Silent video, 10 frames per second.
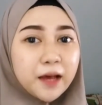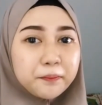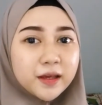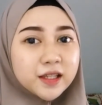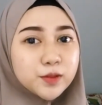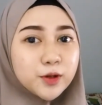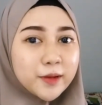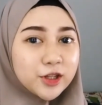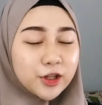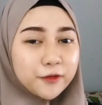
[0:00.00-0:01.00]
tapi
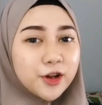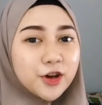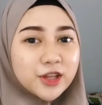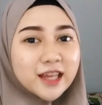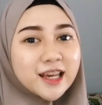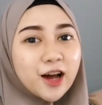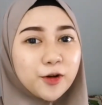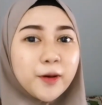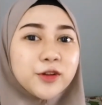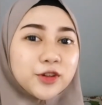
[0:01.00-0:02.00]
sebelum lanjut ke videonya,
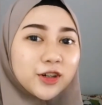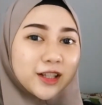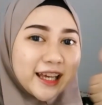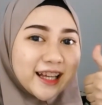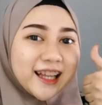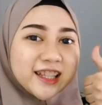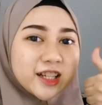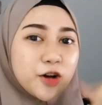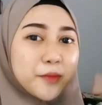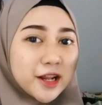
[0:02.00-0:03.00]
jangan lupa untuk klik like,
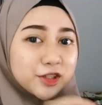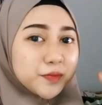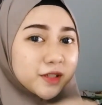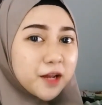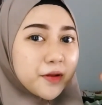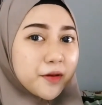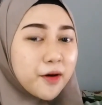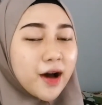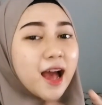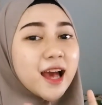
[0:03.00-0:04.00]
share, komen, dan subscribe di
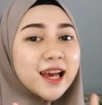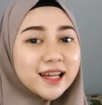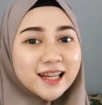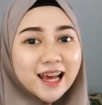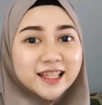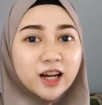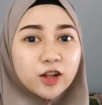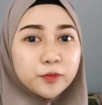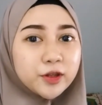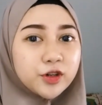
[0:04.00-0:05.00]
bawah. Dan
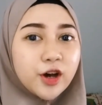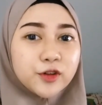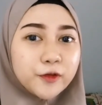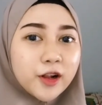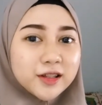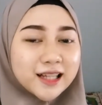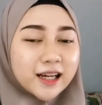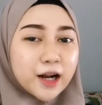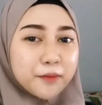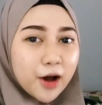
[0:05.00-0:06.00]
jangan lupa juga untuk follow
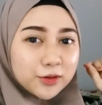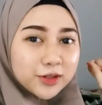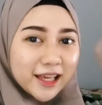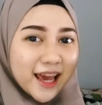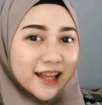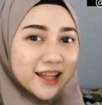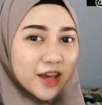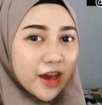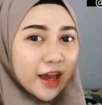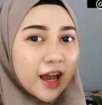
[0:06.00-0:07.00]
Instagram aku di
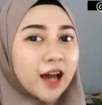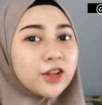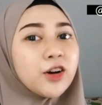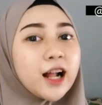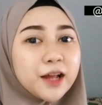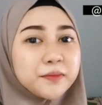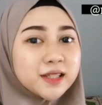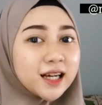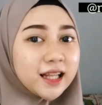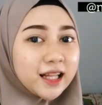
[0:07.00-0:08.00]
@nyaiega atau kalian
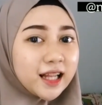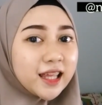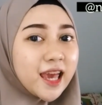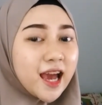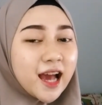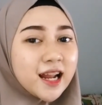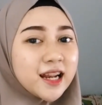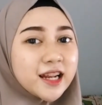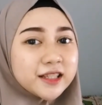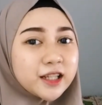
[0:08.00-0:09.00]
bisa klik linknya yang
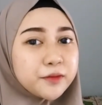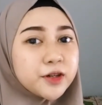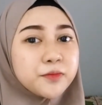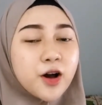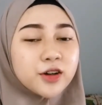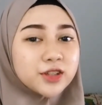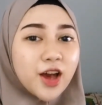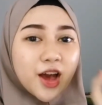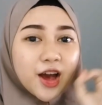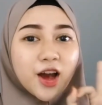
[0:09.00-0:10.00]
ada di description
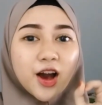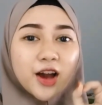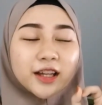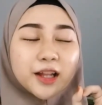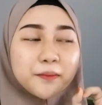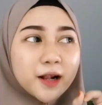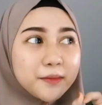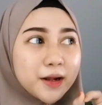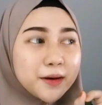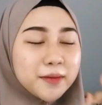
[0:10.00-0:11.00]
box. Oke, tanpa
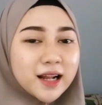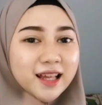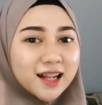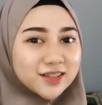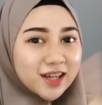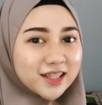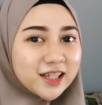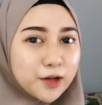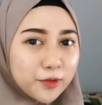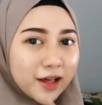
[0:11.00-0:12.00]
lama-lama lagi langsung
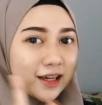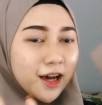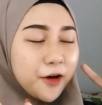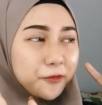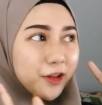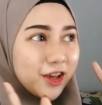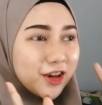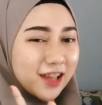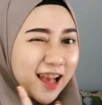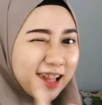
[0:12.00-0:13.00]
aja kita mulai ke
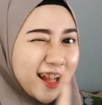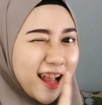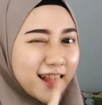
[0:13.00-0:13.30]
videonya.